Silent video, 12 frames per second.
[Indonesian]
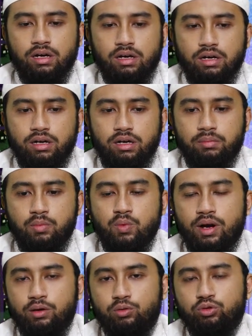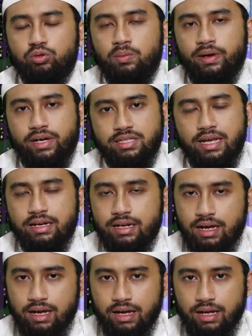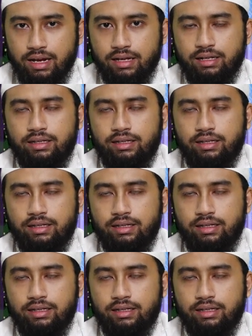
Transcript: uh, mulai untuk memakai sandal,